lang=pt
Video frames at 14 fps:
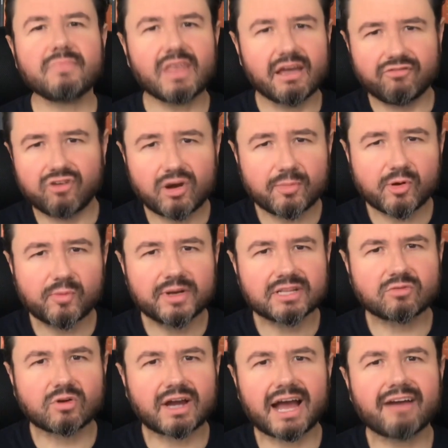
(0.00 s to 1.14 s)
a forma como ele
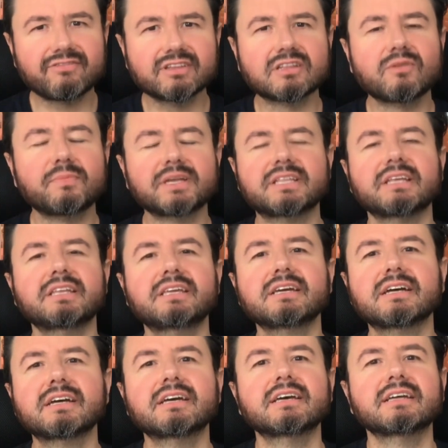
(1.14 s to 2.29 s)
tocava, então
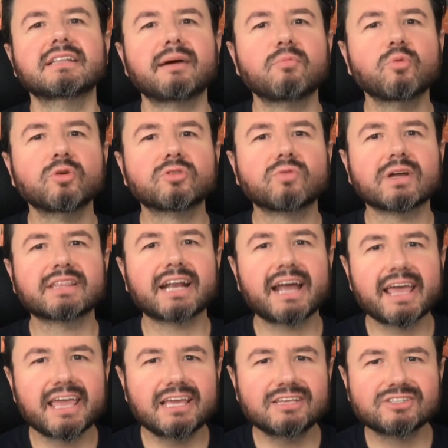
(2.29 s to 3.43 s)
bateria né, muito
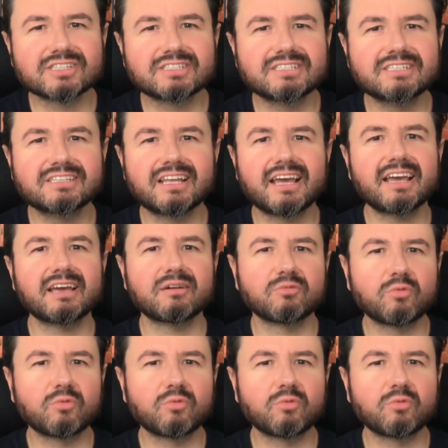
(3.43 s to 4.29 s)
atraente, assim, né?